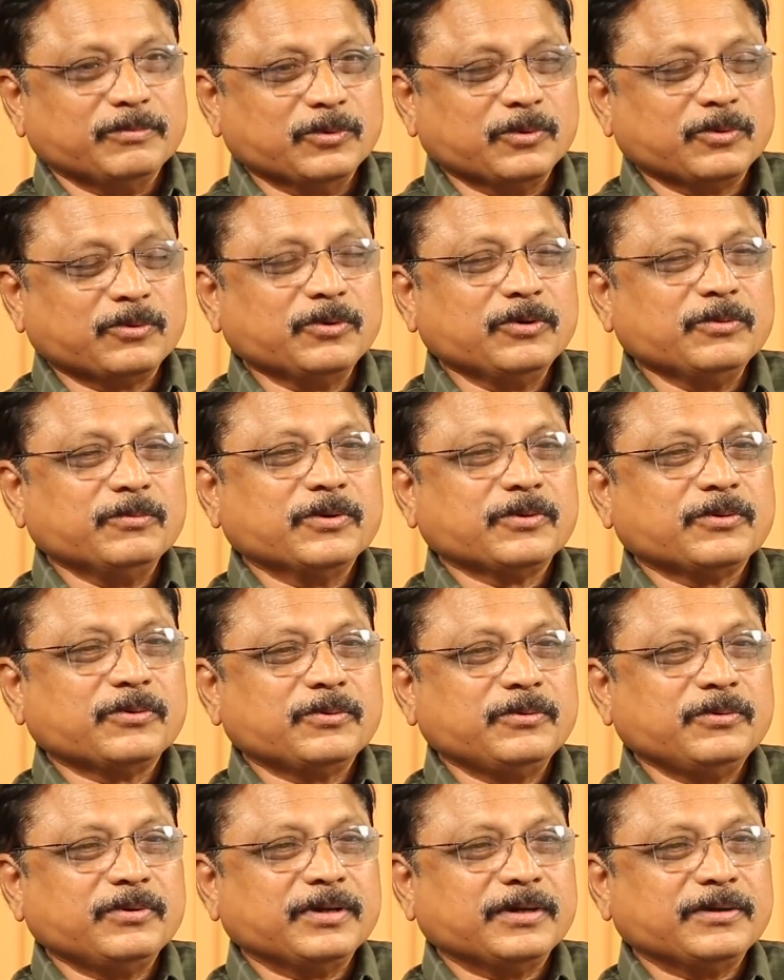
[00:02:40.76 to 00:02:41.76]
మొక్కులు
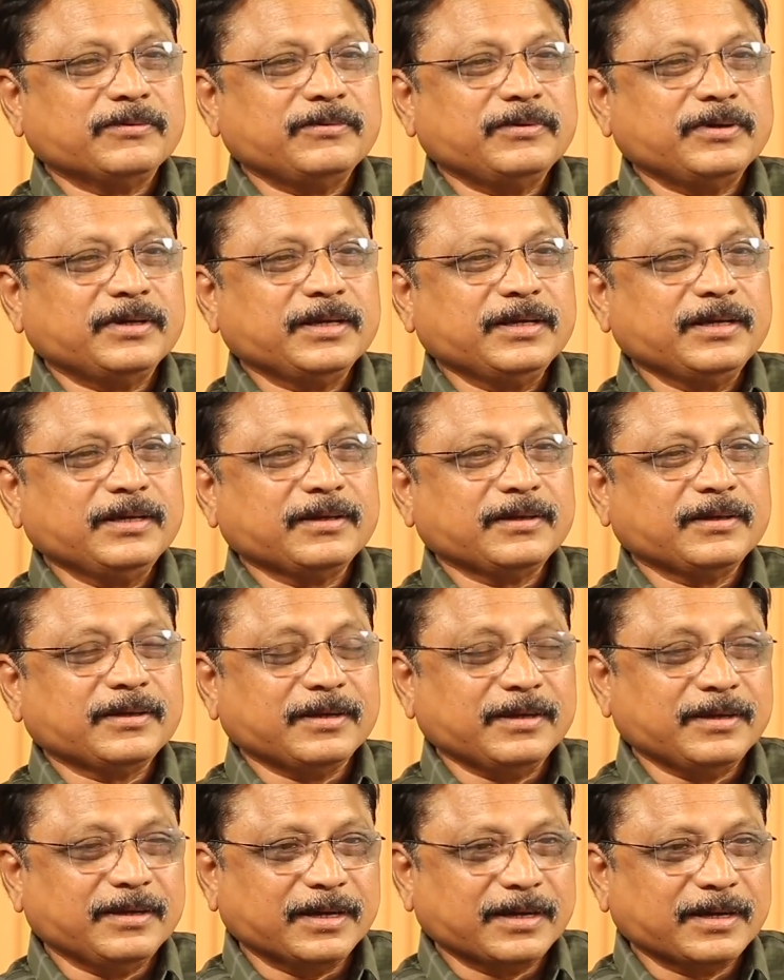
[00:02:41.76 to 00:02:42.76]
మొక్కుంటా ఉంటే
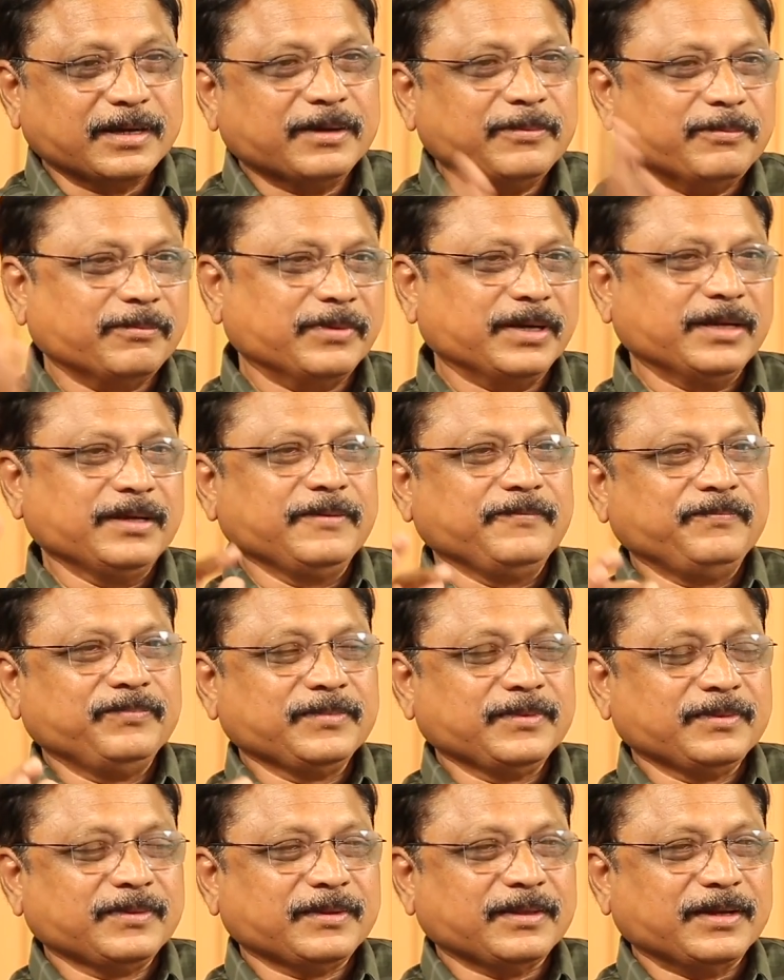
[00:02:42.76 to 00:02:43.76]
గంగమ్మ
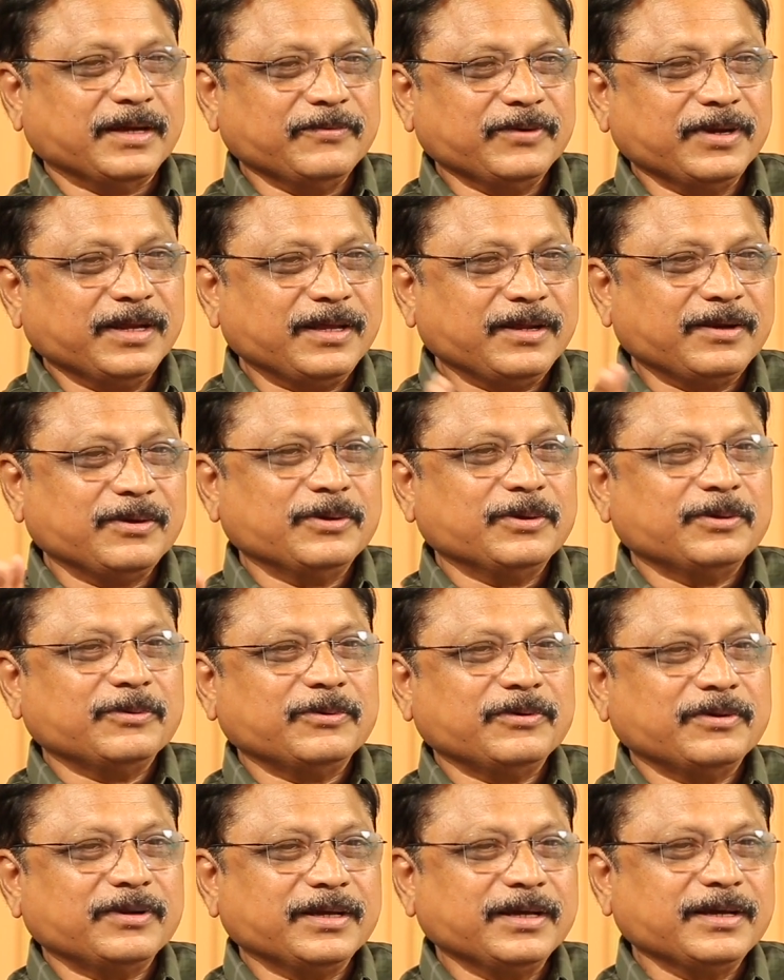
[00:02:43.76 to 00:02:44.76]
అవిలాల్లో
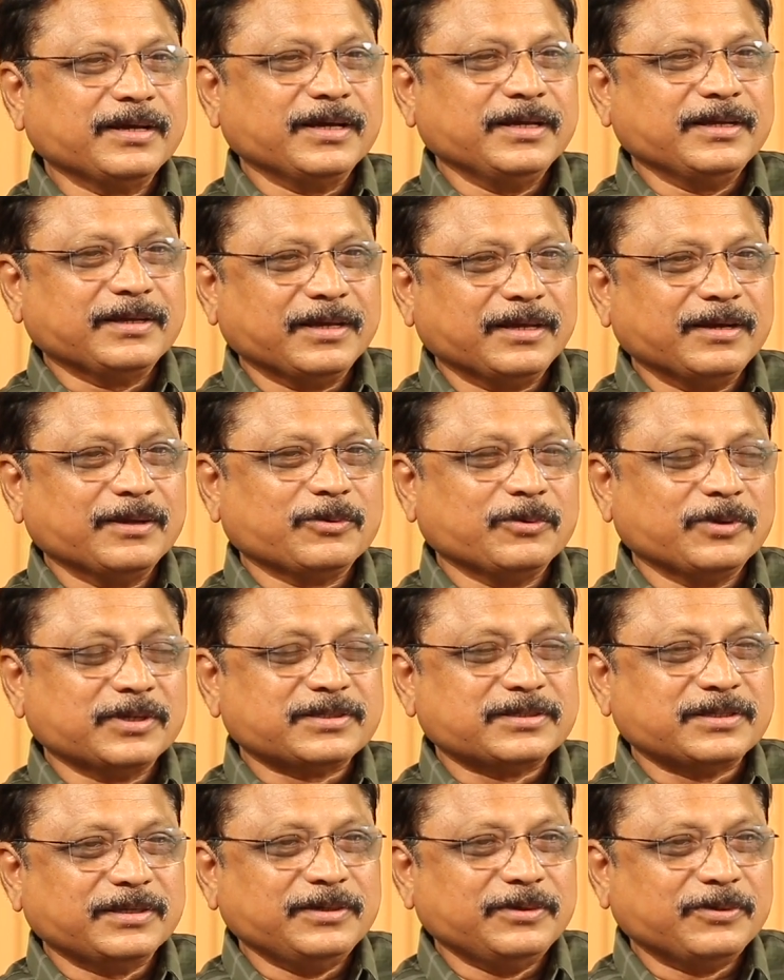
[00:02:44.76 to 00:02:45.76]
ఉన్న కైకాల
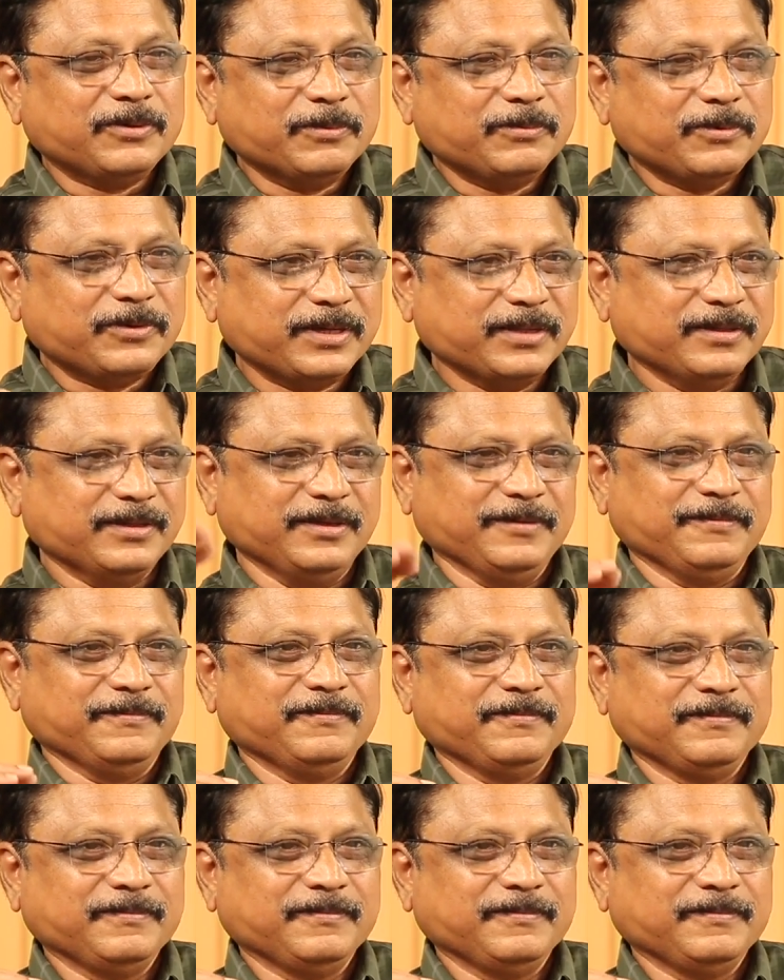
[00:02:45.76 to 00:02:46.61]
కులస్తుల ఇంట్లో పుట్టింది